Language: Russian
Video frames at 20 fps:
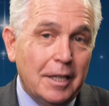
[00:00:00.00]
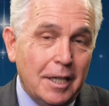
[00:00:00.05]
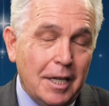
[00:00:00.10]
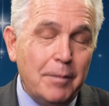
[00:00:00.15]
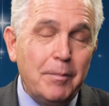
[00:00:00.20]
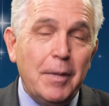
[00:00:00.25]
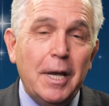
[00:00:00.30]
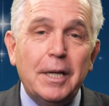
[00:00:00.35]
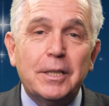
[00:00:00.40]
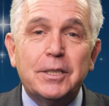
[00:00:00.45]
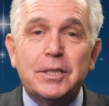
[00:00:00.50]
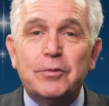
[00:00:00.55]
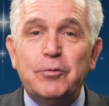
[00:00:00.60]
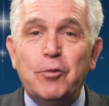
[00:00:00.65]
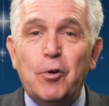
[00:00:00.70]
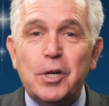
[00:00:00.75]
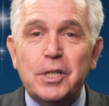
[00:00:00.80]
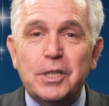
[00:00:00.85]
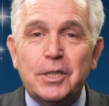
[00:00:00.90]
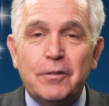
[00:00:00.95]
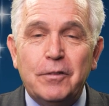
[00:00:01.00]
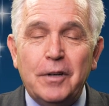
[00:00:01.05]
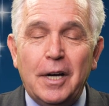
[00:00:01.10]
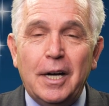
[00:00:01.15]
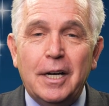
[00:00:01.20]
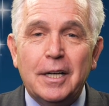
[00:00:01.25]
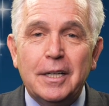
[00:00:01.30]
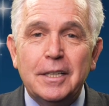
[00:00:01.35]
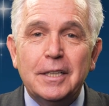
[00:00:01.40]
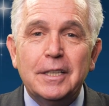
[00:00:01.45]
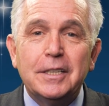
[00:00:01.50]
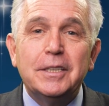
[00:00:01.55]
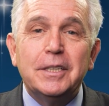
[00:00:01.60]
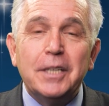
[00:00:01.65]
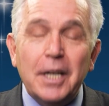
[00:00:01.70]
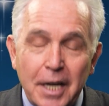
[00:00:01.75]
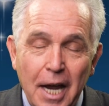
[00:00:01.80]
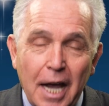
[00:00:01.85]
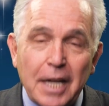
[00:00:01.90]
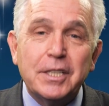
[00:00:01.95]
имеет свойство
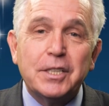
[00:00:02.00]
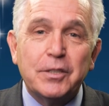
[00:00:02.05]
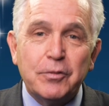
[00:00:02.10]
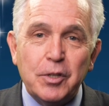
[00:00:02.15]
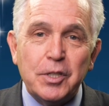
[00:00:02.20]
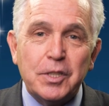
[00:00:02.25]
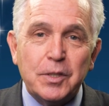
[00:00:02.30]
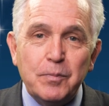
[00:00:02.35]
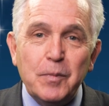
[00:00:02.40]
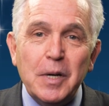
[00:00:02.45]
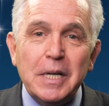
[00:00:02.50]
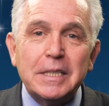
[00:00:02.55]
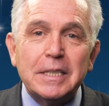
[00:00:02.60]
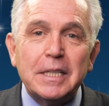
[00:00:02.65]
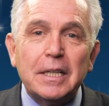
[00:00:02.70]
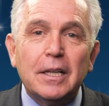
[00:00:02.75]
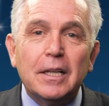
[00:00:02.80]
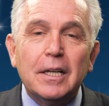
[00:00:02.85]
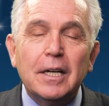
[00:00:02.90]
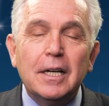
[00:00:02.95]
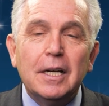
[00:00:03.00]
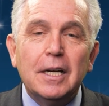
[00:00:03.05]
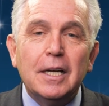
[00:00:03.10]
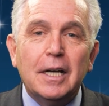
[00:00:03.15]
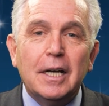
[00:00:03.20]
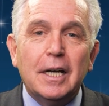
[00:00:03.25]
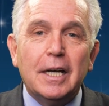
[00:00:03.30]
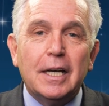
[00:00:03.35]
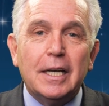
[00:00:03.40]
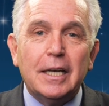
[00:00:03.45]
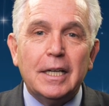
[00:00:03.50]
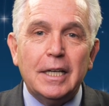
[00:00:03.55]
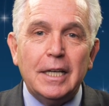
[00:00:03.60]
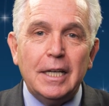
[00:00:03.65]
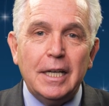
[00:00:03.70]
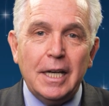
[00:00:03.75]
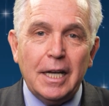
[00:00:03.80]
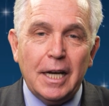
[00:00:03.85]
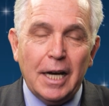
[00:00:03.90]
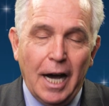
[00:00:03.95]
терять свой смысл,
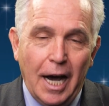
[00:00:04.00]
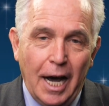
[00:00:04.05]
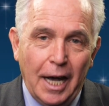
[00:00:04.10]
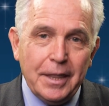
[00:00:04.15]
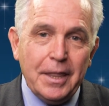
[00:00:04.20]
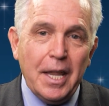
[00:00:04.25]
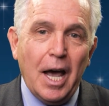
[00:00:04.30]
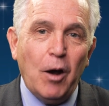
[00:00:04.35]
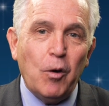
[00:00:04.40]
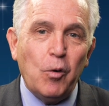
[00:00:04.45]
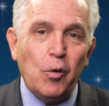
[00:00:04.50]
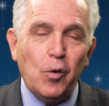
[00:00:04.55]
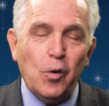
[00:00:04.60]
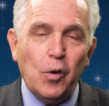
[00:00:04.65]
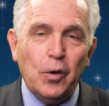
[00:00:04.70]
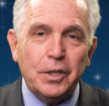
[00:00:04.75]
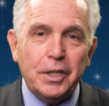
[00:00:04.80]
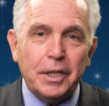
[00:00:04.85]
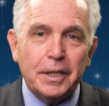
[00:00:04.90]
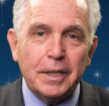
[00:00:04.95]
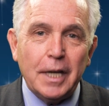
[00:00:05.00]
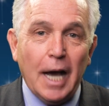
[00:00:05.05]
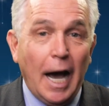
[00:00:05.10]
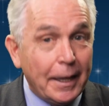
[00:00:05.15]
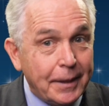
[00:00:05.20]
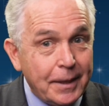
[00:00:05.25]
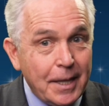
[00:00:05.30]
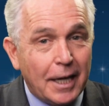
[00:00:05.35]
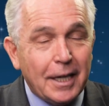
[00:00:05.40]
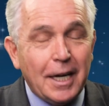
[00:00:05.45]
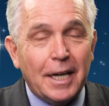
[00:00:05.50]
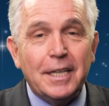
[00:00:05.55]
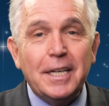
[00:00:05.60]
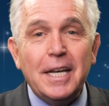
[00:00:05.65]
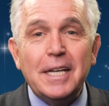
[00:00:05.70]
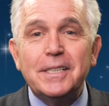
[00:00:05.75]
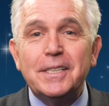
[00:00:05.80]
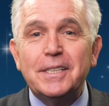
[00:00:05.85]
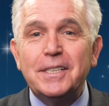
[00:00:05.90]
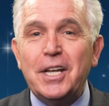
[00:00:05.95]
и она уходит. Однако
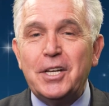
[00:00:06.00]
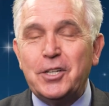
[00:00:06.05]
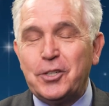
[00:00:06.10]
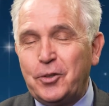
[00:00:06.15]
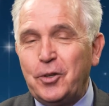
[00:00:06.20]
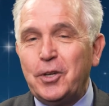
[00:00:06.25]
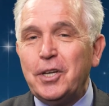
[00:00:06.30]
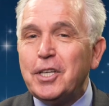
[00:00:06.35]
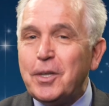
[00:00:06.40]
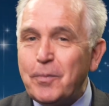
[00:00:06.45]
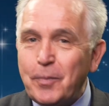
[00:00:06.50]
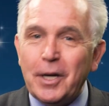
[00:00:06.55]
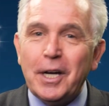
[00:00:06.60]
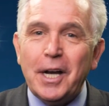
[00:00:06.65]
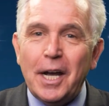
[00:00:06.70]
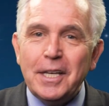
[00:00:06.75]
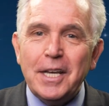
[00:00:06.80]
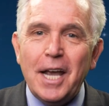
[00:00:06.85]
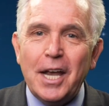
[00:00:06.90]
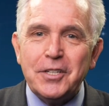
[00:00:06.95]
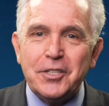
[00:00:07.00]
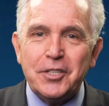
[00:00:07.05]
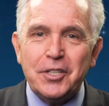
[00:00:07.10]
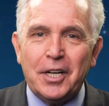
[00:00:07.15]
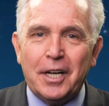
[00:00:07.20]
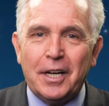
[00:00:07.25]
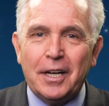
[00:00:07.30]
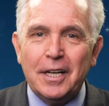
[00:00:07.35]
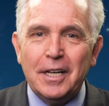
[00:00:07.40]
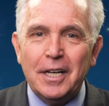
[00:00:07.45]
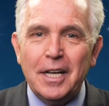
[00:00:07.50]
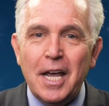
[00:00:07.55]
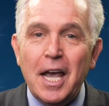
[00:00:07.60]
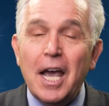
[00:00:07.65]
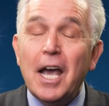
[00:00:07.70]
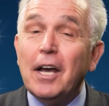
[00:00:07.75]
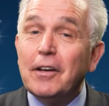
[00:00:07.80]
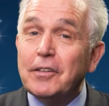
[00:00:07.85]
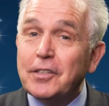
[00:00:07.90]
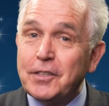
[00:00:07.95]
есть нечто и неприходящее.
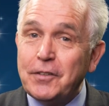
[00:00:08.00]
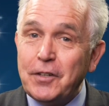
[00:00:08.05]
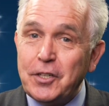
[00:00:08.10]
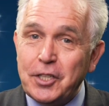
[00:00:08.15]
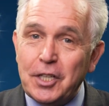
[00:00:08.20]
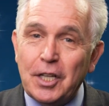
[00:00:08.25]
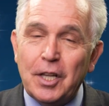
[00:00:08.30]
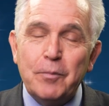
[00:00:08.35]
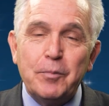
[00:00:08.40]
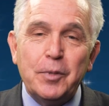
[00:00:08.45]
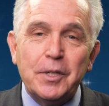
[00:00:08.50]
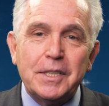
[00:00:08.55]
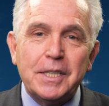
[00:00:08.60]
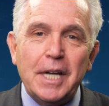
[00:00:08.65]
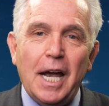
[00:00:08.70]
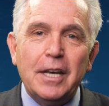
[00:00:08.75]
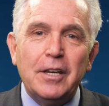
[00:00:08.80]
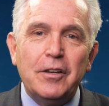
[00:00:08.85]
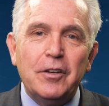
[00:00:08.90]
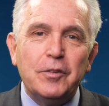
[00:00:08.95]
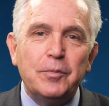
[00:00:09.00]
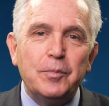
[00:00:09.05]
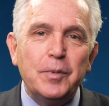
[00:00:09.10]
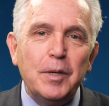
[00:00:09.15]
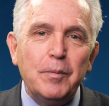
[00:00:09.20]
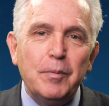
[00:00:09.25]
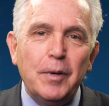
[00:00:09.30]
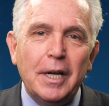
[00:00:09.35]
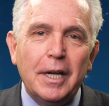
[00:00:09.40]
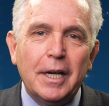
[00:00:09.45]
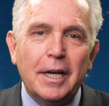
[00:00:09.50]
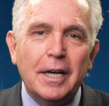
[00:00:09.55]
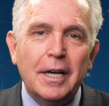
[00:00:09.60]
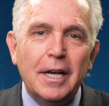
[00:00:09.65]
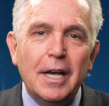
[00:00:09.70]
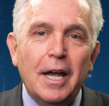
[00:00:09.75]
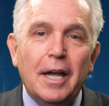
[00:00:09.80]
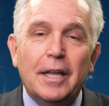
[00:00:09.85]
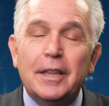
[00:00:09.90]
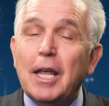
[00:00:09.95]
В Священном Писании, в Библии
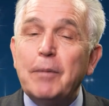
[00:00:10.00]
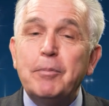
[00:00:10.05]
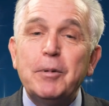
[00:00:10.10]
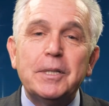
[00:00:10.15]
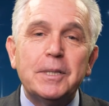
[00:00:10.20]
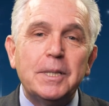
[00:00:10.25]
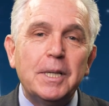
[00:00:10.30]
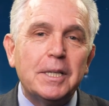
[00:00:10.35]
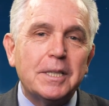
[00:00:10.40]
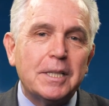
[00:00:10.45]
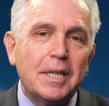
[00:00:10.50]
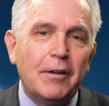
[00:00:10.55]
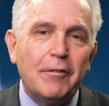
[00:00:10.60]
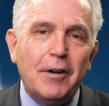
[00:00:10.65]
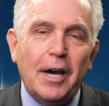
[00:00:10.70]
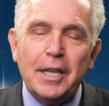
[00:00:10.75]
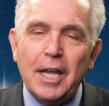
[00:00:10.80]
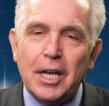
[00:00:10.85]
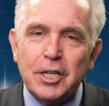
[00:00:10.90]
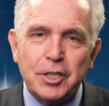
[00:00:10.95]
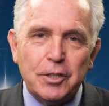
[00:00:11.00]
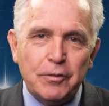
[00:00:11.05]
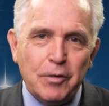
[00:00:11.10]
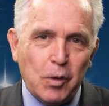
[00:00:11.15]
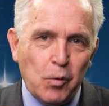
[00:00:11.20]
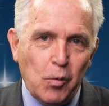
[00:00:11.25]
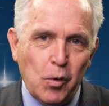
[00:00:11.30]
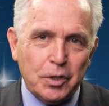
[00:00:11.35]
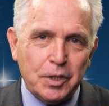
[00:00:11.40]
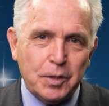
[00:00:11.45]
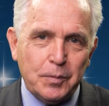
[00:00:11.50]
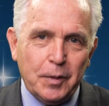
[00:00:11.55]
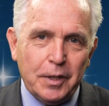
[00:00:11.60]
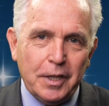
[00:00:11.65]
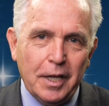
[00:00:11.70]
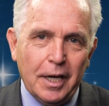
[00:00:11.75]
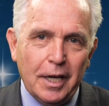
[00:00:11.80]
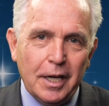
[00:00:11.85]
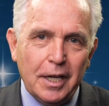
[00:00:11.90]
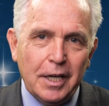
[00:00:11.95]
написаны слова нашего
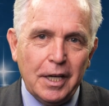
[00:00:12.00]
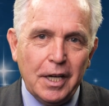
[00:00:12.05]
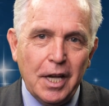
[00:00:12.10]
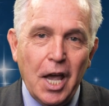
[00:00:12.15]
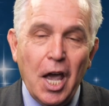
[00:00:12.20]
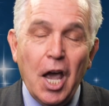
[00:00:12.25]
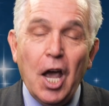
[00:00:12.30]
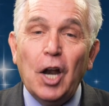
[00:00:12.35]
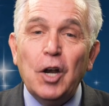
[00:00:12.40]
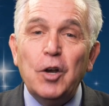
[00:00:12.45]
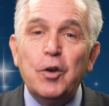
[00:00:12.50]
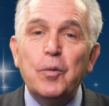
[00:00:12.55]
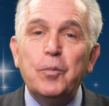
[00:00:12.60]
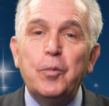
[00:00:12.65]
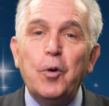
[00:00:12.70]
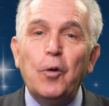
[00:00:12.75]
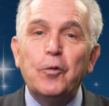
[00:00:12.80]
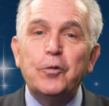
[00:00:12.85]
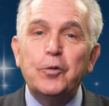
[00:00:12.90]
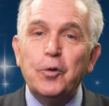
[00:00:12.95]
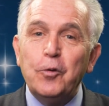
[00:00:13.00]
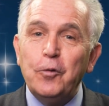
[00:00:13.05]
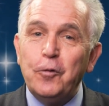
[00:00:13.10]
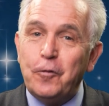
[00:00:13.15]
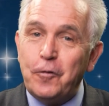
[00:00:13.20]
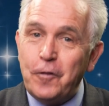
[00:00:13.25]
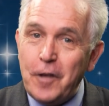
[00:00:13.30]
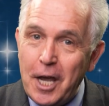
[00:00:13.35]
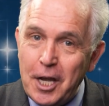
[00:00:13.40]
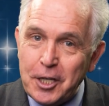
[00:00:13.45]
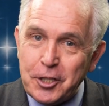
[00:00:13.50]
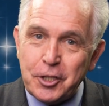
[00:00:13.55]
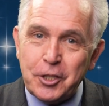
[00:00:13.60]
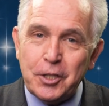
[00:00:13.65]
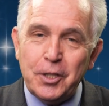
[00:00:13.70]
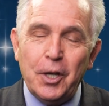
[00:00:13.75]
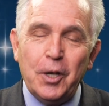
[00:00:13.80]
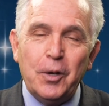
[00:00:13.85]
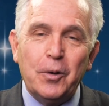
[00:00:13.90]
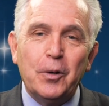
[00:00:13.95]
Господа – любовью
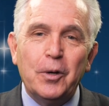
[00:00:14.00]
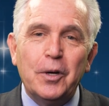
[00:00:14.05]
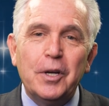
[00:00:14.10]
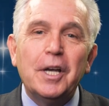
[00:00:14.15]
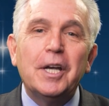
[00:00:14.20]
вечную